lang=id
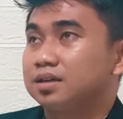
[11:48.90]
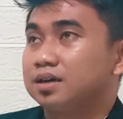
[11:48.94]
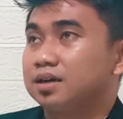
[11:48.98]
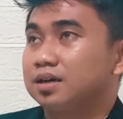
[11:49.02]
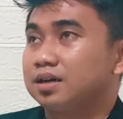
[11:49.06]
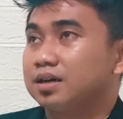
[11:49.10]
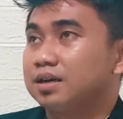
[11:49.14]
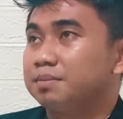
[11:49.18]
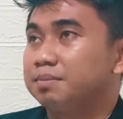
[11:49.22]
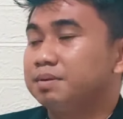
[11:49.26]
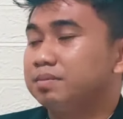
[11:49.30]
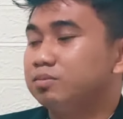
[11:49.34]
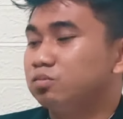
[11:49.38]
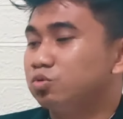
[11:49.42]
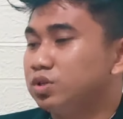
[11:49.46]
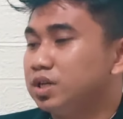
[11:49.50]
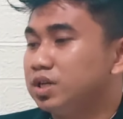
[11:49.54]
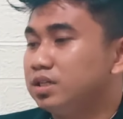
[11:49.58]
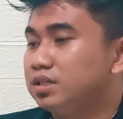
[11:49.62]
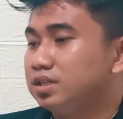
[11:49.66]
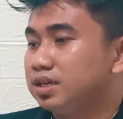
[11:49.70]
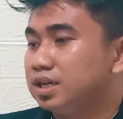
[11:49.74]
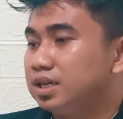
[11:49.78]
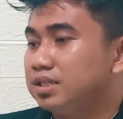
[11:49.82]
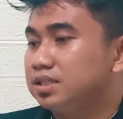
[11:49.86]
karena
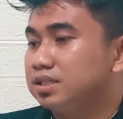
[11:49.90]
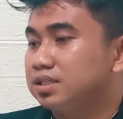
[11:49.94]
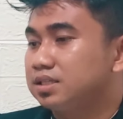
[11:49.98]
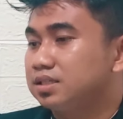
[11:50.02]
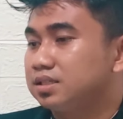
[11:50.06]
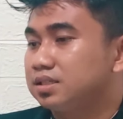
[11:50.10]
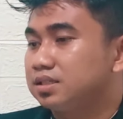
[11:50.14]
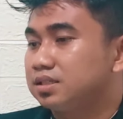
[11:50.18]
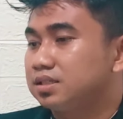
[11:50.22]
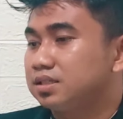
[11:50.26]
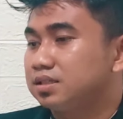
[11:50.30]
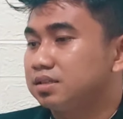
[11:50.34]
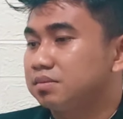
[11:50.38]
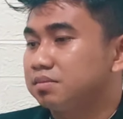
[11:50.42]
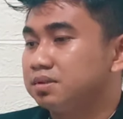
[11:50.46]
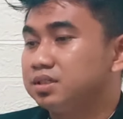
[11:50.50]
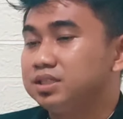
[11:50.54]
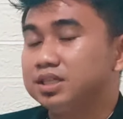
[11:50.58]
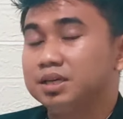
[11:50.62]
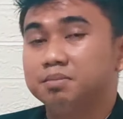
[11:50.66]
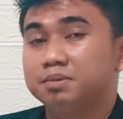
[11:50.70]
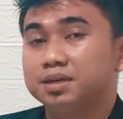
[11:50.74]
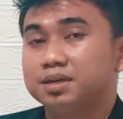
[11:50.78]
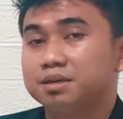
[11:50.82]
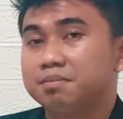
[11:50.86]
pemuda jelas
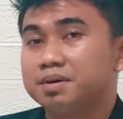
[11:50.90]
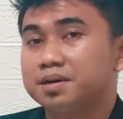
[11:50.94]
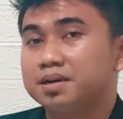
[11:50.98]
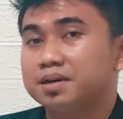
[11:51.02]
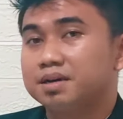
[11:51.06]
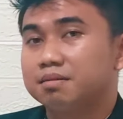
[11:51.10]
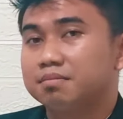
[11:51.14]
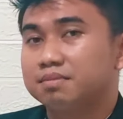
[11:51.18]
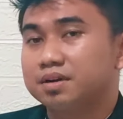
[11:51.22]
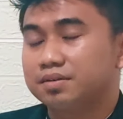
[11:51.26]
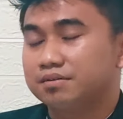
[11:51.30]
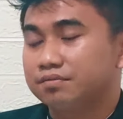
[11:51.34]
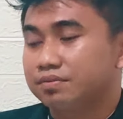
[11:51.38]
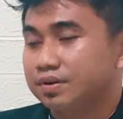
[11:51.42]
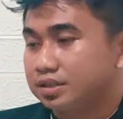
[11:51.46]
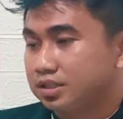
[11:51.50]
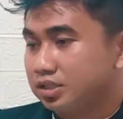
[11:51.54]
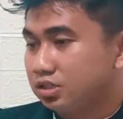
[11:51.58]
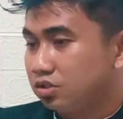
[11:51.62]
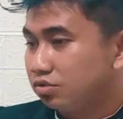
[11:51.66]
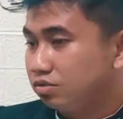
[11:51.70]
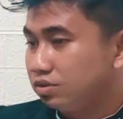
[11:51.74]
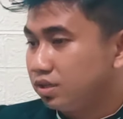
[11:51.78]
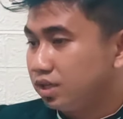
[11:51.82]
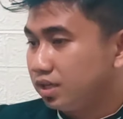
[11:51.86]
bisa menebarkan
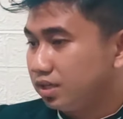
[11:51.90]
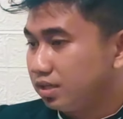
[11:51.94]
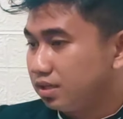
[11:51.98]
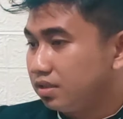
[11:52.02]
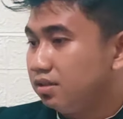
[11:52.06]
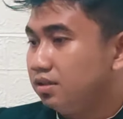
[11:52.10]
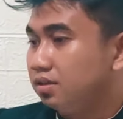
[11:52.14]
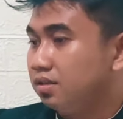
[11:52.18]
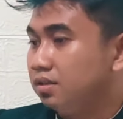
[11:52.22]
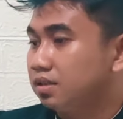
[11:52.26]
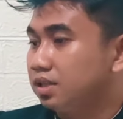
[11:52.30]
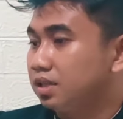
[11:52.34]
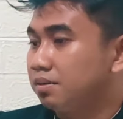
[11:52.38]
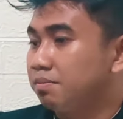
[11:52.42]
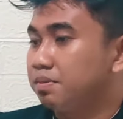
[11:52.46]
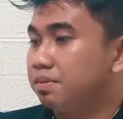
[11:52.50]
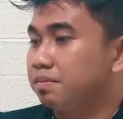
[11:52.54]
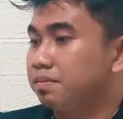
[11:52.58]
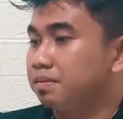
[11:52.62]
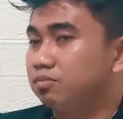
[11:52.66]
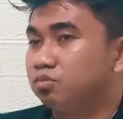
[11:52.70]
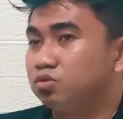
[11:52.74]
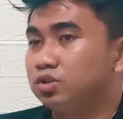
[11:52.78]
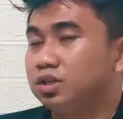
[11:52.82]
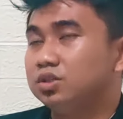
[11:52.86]
manfaat di dunia ini tapi
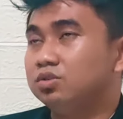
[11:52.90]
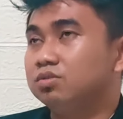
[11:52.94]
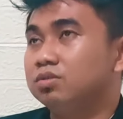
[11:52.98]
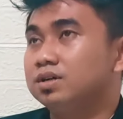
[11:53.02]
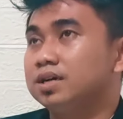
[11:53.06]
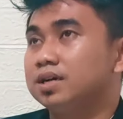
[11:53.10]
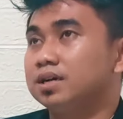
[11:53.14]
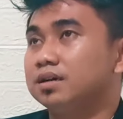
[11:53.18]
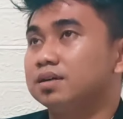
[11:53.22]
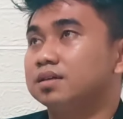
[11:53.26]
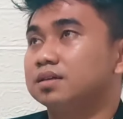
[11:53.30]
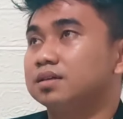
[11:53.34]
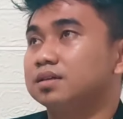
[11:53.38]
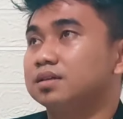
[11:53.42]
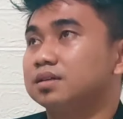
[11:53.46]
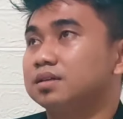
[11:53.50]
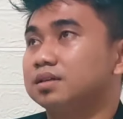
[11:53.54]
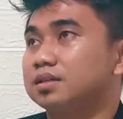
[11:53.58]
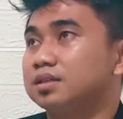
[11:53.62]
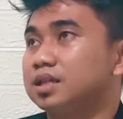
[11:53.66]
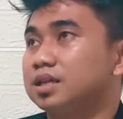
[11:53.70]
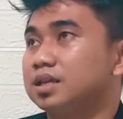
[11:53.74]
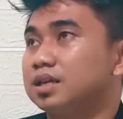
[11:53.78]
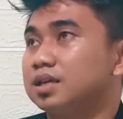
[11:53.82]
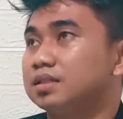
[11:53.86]
pemuda juga
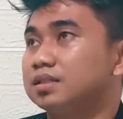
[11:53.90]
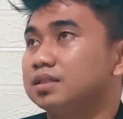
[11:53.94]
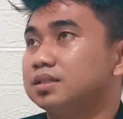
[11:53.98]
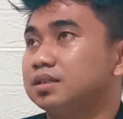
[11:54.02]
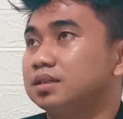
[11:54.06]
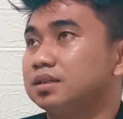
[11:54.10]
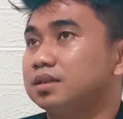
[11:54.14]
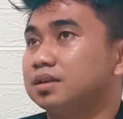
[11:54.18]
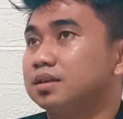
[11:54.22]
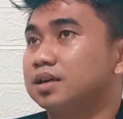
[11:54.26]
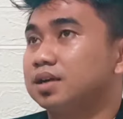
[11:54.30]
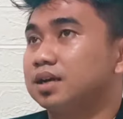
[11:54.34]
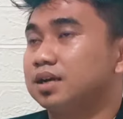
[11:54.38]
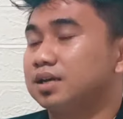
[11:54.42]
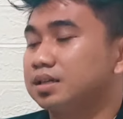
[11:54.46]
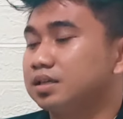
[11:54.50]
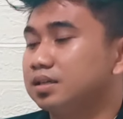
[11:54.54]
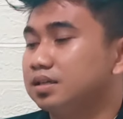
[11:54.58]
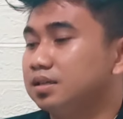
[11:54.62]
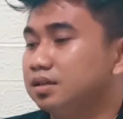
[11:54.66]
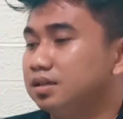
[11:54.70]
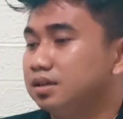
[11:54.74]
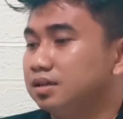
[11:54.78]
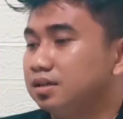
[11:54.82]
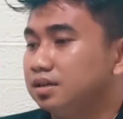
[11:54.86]
kita
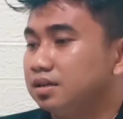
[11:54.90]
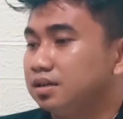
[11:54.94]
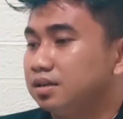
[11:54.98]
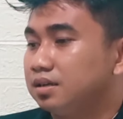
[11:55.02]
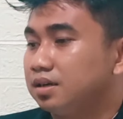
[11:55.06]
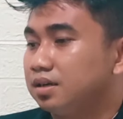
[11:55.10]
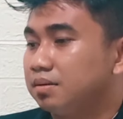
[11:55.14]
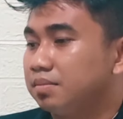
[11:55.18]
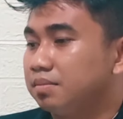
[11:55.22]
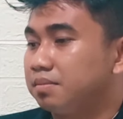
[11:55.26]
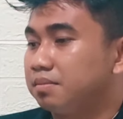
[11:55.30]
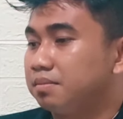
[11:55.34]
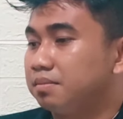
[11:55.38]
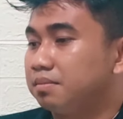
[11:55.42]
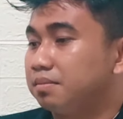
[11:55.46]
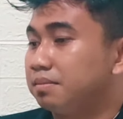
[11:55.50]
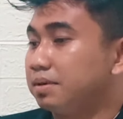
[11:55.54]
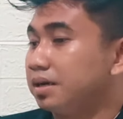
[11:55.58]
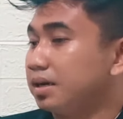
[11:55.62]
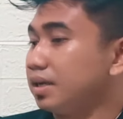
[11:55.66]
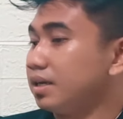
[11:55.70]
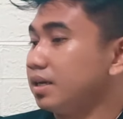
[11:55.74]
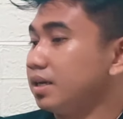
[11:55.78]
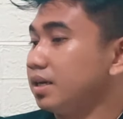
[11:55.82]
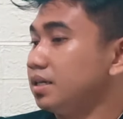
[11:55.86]
seringkali um,
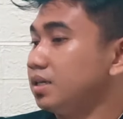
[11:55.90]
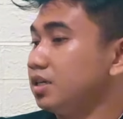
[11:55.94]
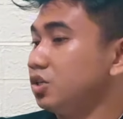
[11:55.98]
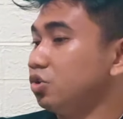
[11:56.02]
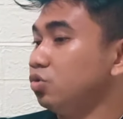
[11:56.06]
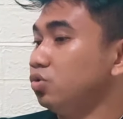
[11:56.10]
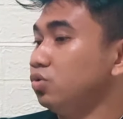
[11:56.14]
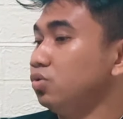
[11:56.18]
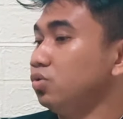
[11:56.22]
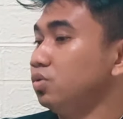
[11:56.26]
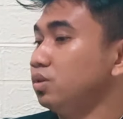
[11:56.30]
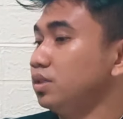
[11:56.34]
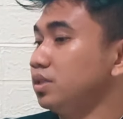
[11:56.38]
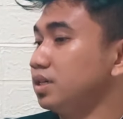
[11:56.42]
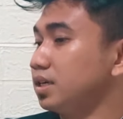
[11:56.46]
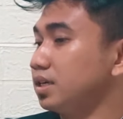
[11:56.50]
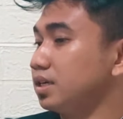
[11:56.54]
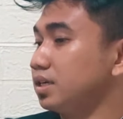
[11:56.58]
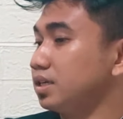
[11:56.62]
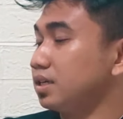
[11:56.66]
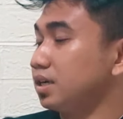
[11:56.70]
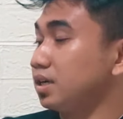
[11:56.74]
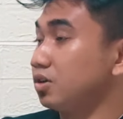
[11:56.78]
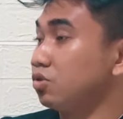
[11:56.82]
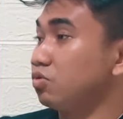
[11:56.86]
mereka dirundung
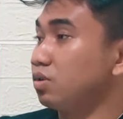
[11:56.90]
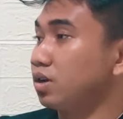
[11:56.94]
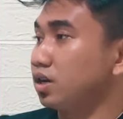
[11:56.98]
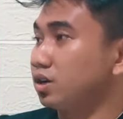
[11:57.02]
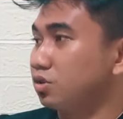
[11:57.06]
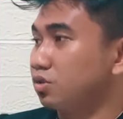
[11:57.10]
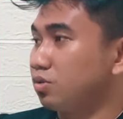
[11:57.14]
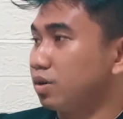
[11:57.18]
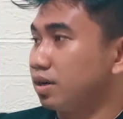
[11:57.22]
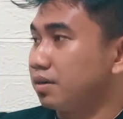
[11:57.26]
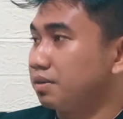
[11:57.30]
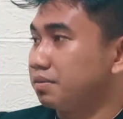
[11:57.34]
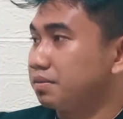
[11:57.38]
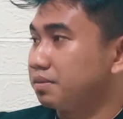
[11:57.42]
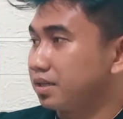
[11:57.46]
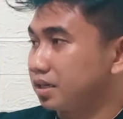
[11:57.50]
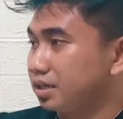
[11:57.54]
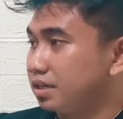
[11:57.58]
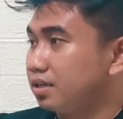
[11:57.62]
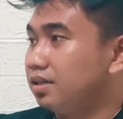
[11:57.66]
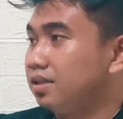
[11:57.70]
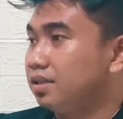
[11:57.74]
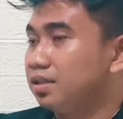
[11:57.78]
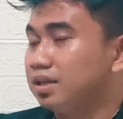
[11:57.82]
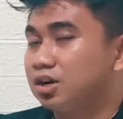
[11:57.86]
dengan keraguan-raguan
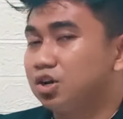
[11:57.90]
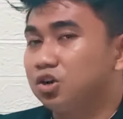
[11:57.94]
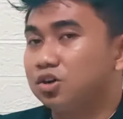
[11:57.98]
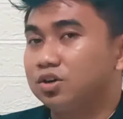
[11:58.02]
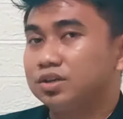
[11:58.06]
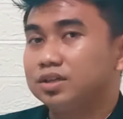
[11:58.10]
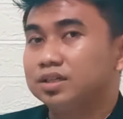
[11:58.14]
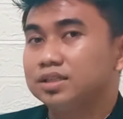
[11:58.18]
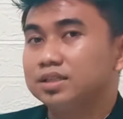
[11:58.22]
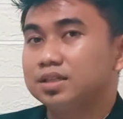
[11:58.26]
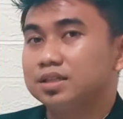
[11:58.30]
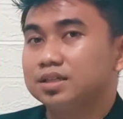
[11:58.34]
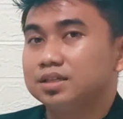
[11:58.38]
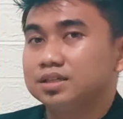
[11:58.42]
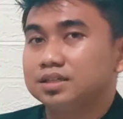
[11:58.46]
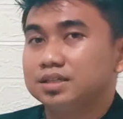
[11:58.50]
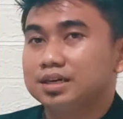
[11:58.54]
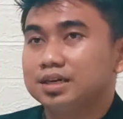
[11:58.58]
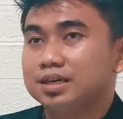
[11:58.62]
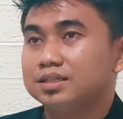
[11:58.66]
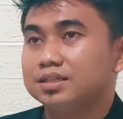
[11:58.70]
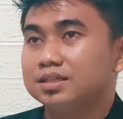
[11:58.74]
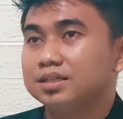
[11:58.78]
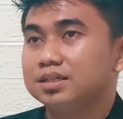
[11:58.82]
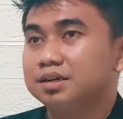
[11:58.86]
sering kita kalau kita ngisi
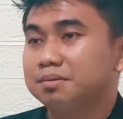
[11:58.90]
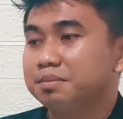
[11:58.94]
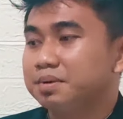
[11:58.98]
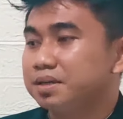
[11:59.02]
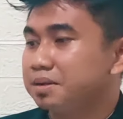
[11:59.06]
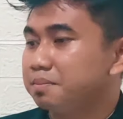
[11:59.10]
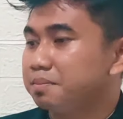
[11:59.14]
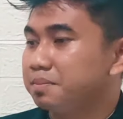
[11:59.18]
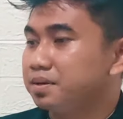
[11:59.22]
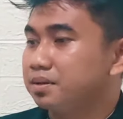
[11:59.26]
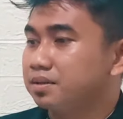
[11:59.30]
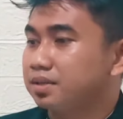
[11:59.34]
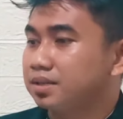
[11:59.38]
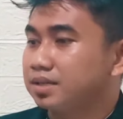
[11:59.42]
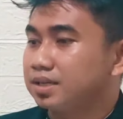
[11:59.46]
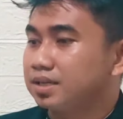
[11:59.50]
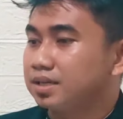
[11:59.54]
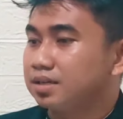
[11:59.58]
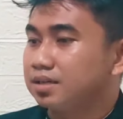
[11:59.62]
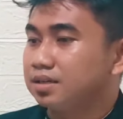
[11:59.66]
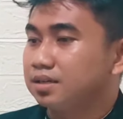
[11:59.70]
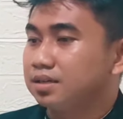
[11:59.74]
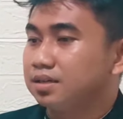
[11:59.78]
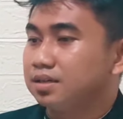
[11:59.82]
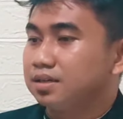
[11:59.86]
kajian kan banyak
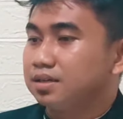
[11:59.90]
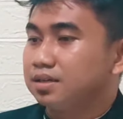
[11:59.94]
pertanyaan